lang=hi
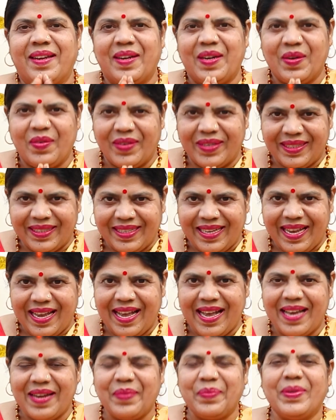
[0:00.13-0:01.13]

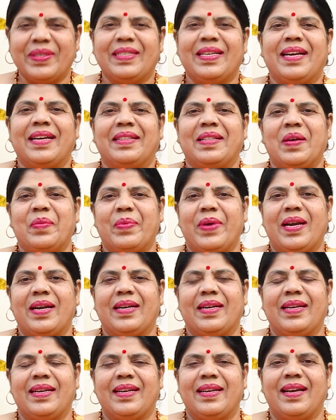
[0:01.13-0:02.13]
नमस्कार मैं शारदा
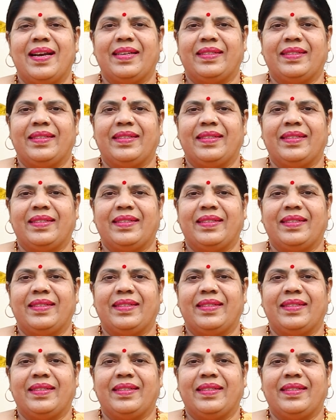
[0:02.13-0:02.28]
पांडे